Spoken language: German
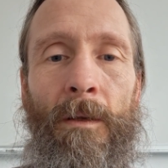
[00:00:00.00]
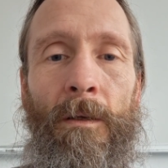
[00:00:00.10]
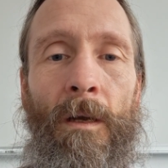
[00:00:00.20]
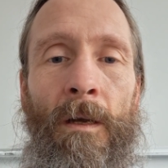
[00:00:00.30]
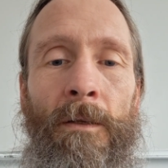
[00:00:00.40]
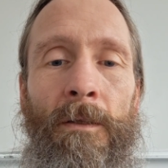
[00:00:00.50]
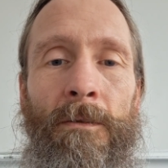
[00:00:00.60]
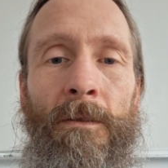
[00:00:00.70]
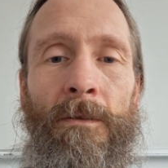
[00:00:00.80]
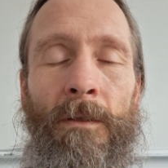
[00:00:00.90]
Ja,
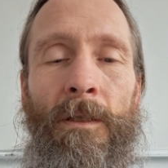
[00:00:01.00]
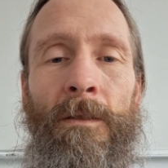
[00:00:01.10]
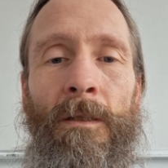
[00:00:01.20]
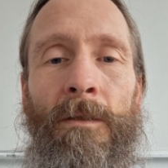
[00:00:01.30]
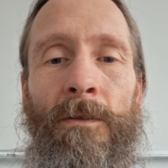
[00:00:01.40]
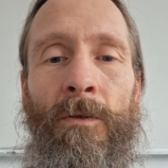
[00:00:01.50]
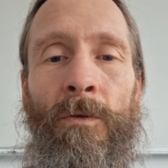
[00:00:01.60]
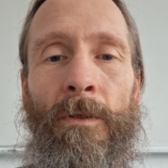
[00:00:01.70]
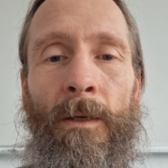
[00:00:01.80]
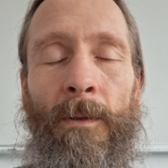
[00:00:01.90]
das ist richtig so, ja,